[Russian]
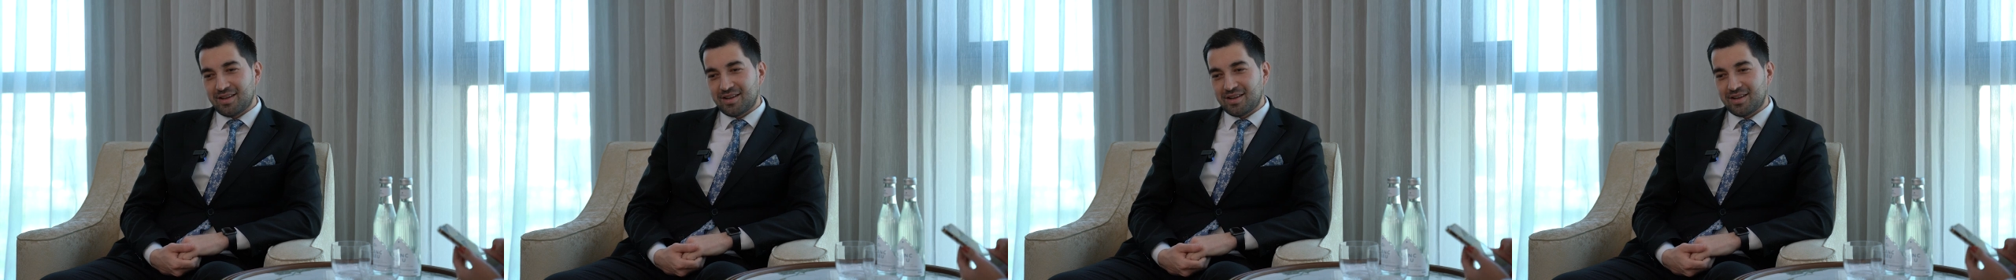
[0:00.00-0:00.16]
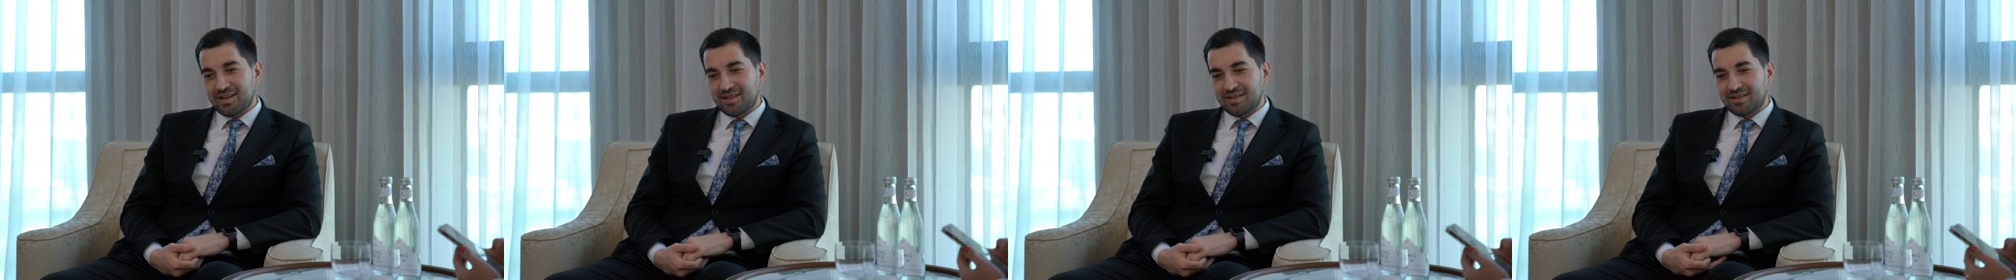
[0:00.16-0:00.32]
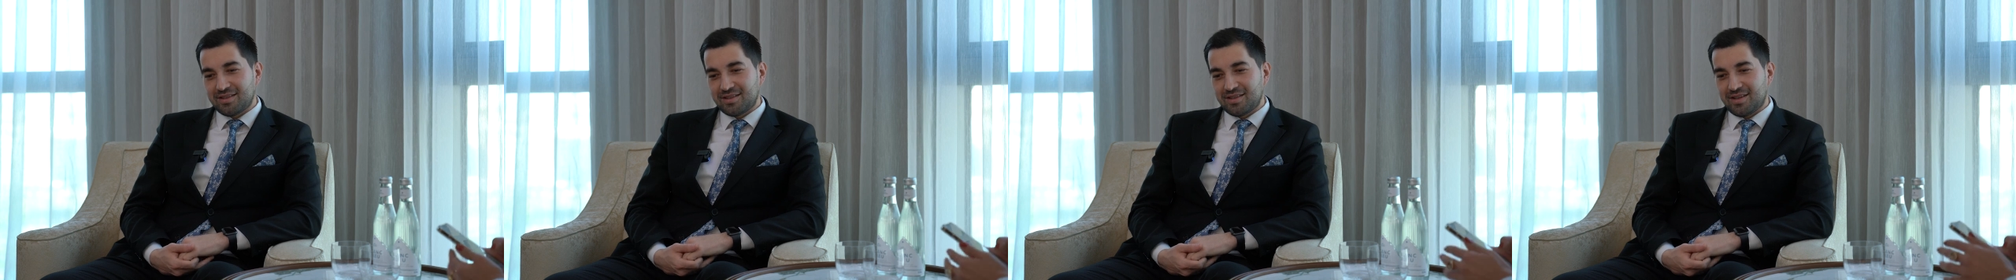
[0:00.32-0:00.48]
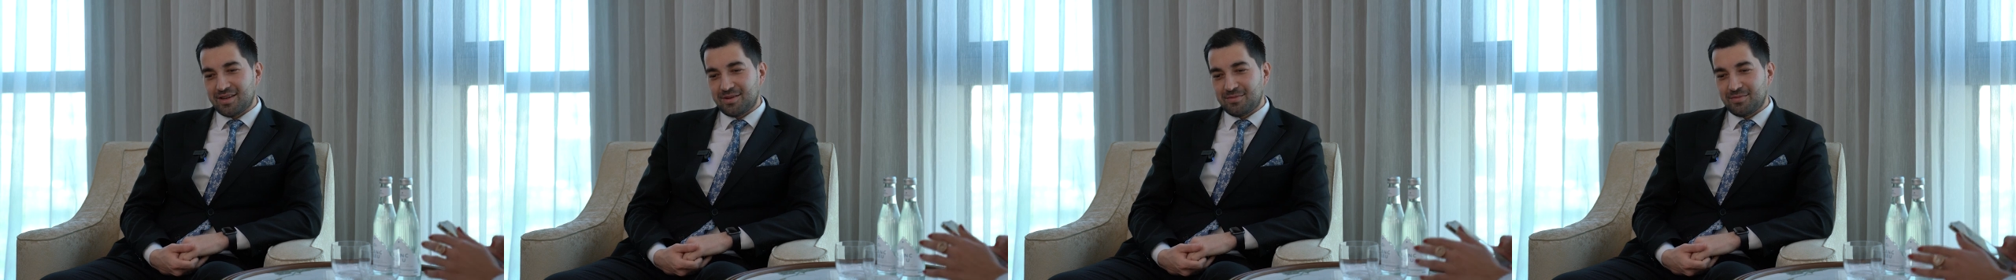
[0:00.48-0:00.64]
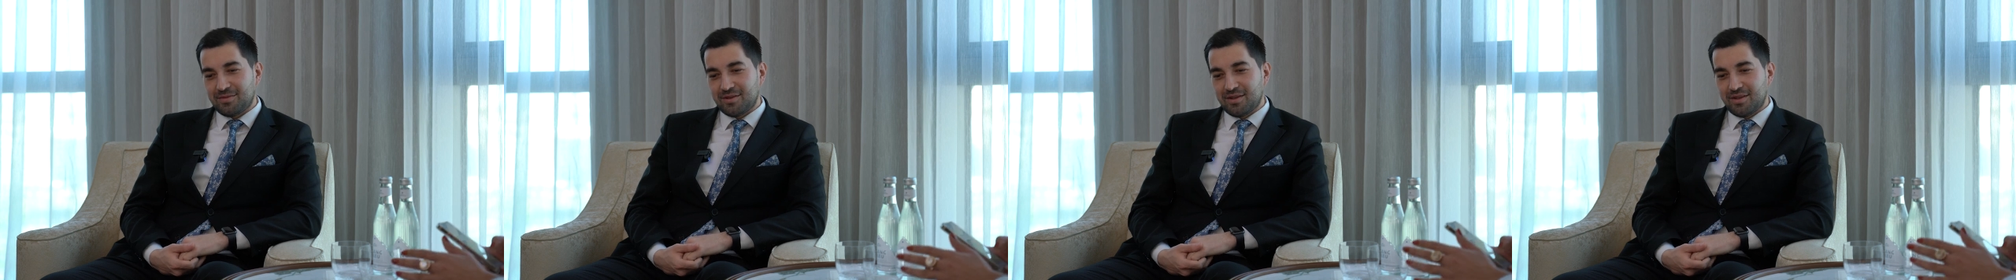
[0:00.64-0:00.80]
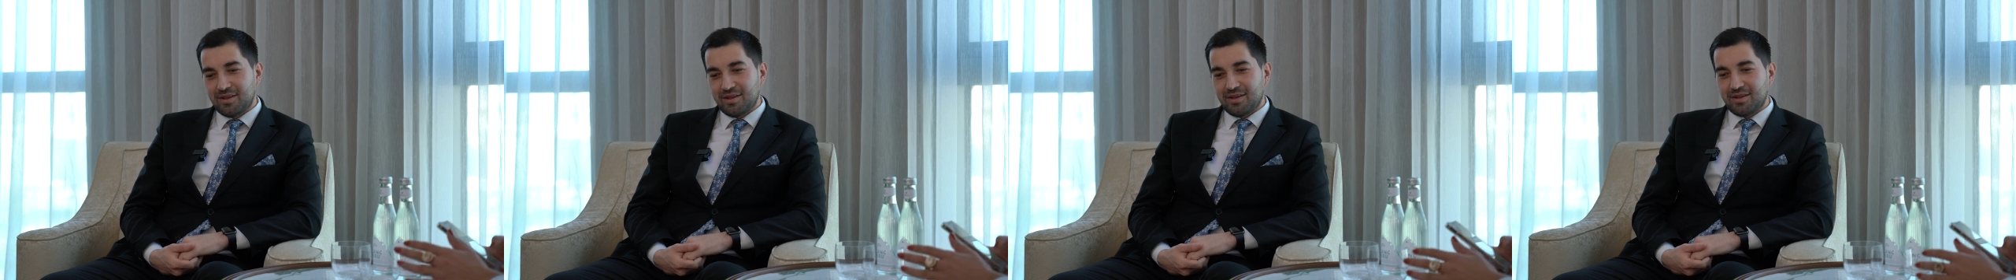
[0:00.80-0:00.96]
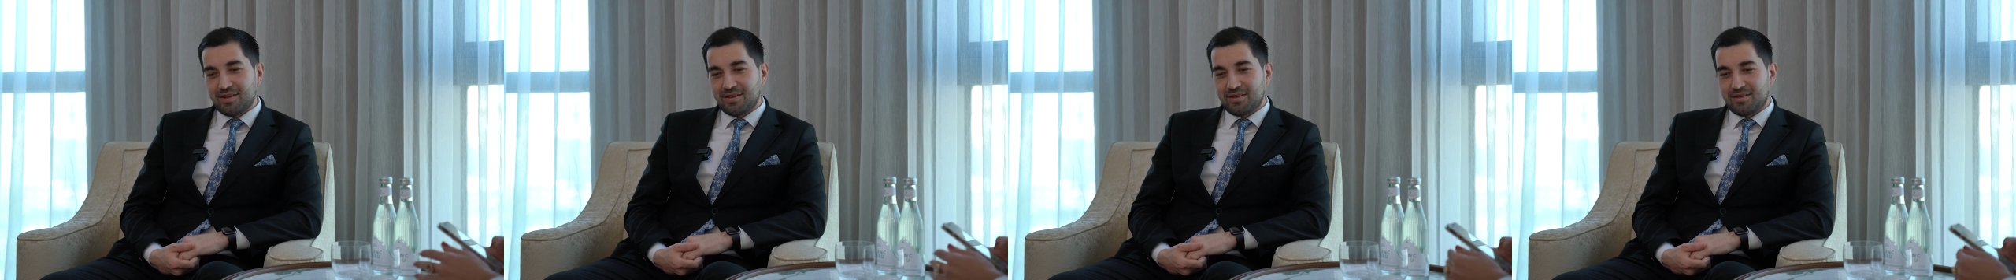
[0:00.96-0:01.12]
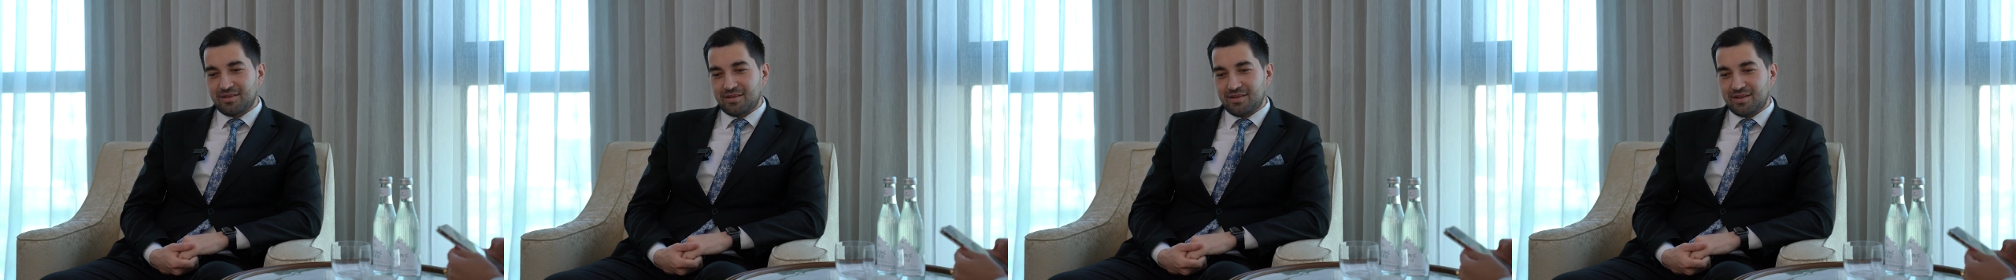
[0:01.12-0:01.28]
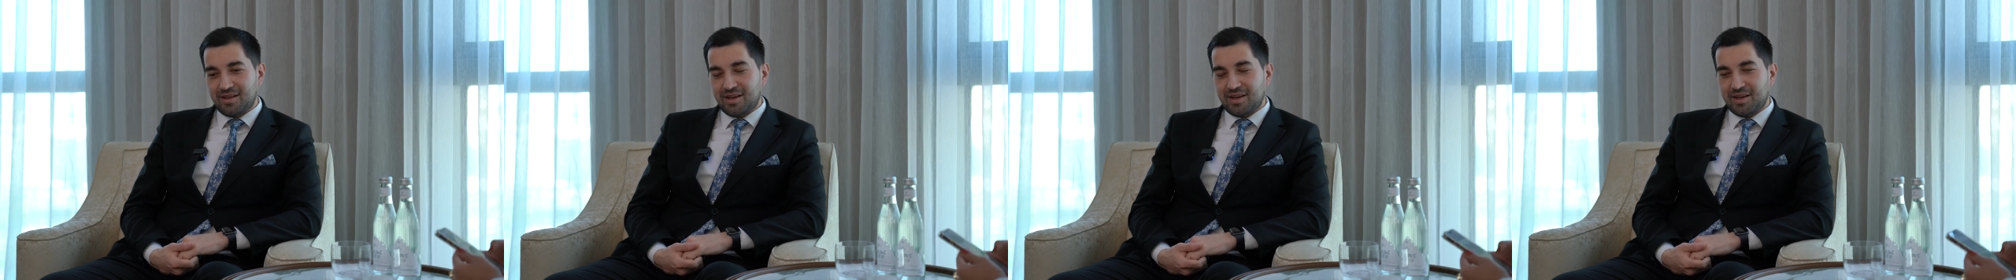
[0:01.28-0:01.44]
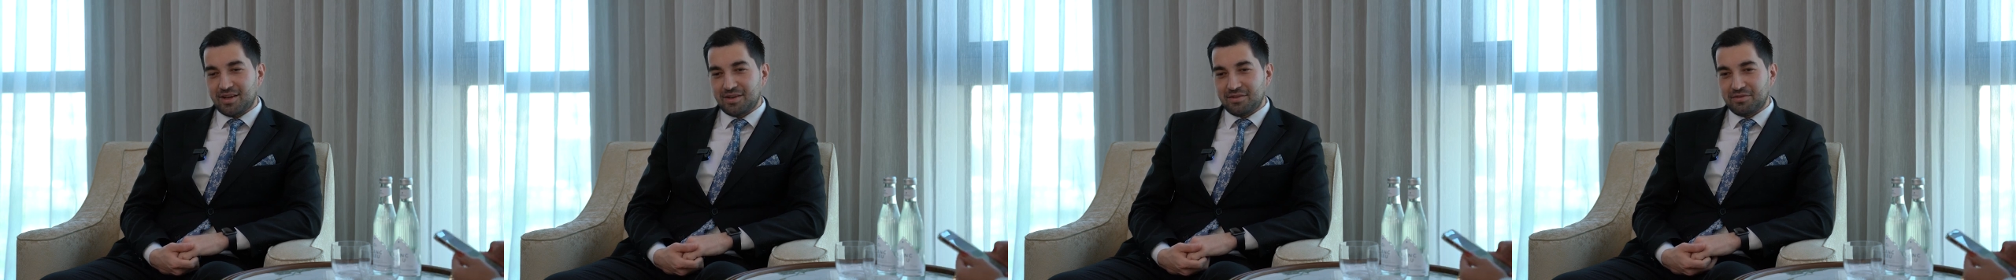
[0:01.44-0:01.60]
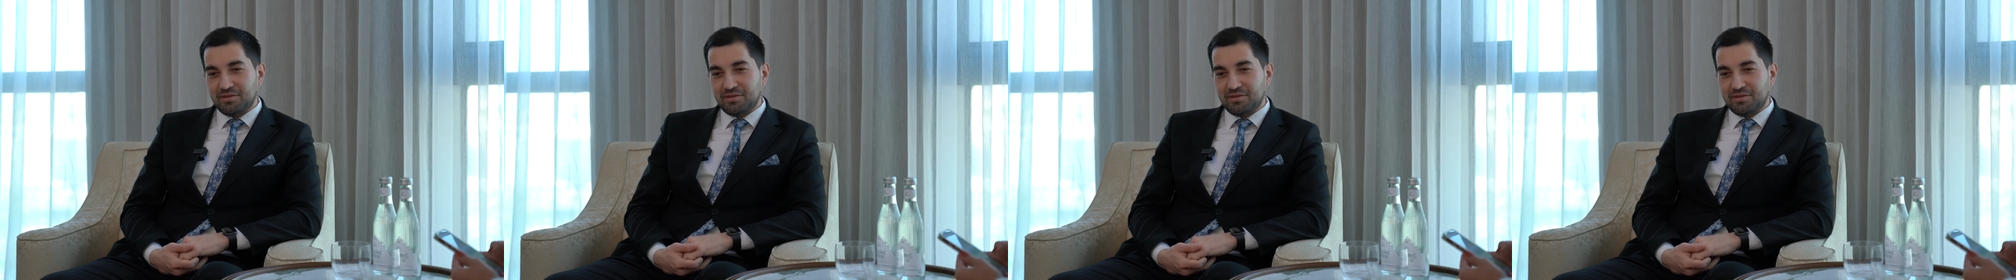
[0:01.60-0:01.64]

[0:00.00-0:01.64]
гостям. Э, Начали из этого, да? Да,